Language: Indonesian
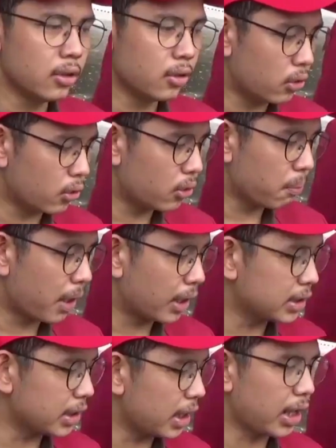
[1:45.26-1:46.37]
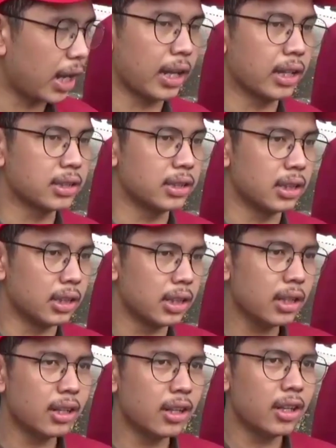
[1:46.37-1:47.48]
untuk pengisian dayanya sendiri.
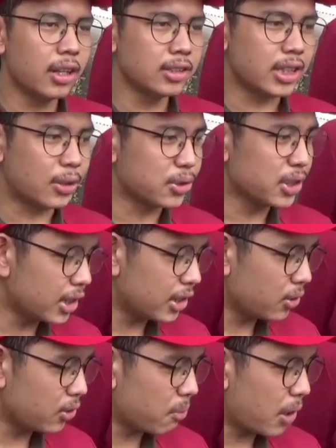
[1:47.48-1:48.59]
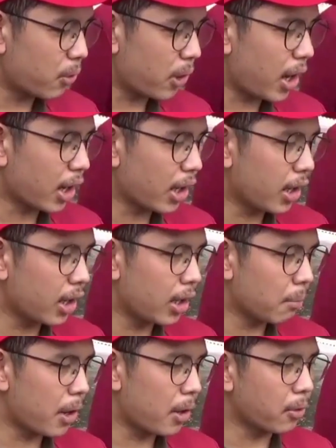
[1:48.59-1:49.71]
Satu sisi untuk mengurangi
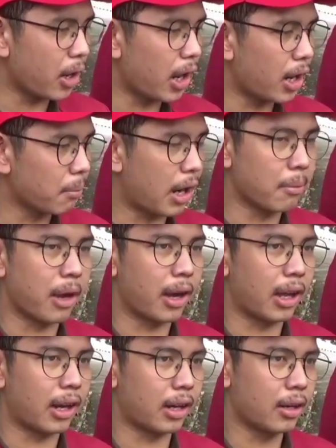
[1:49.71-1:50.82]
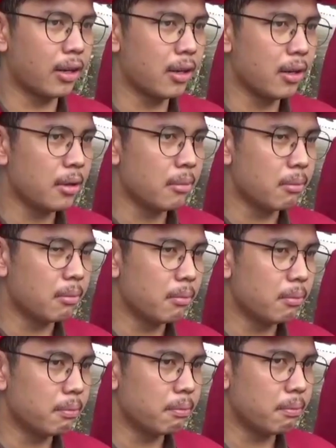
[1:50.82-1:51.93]
penggunaan bahan bakar
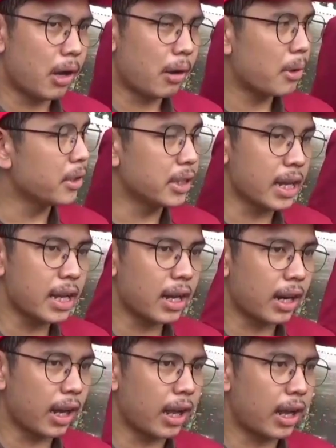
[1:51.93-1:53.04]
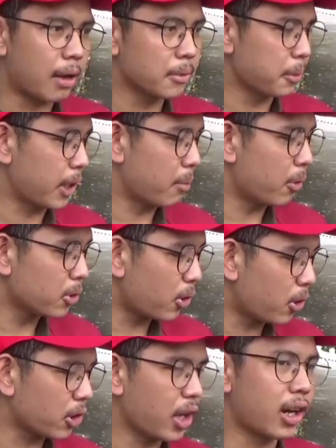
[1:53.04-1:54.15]
apa minyak kayak sepeda
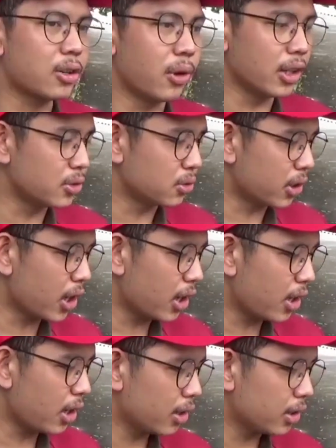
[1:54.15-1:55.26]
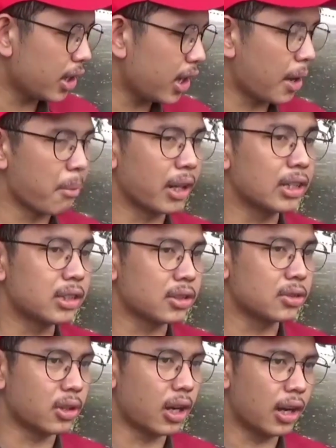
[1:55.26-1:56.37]
motor, yang keduanya juga dia hemat listrik
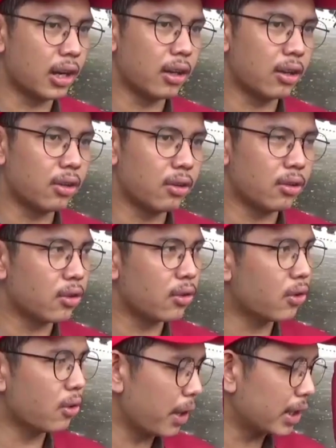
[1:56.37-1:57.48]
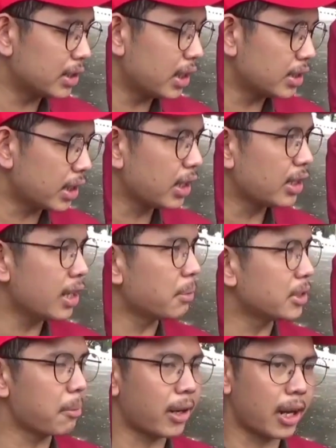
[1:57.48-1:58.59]
juga. Untuk pengisiannya kan dia
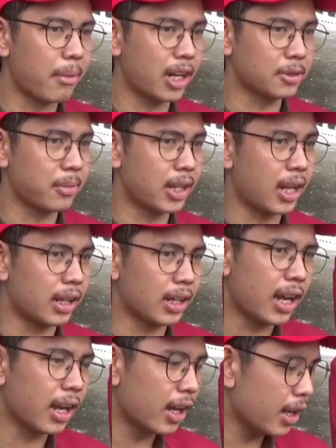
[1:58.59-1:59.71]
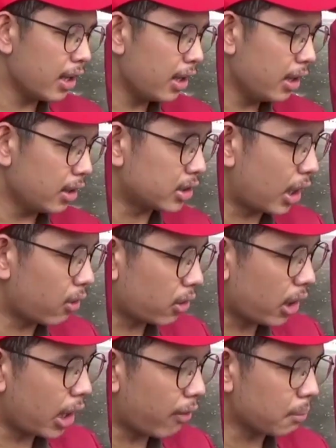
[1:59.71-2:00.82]
bisa pakai panas matahari yang
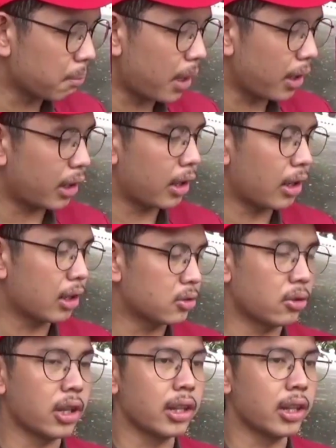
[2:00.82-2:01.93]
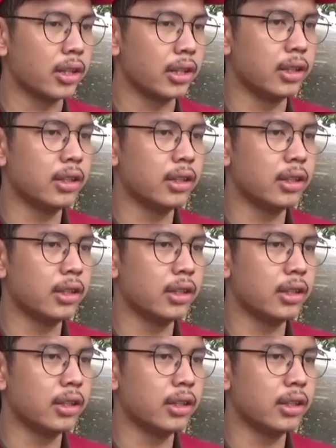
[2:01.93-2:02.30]
disalurkan lewat panel suryanya ini.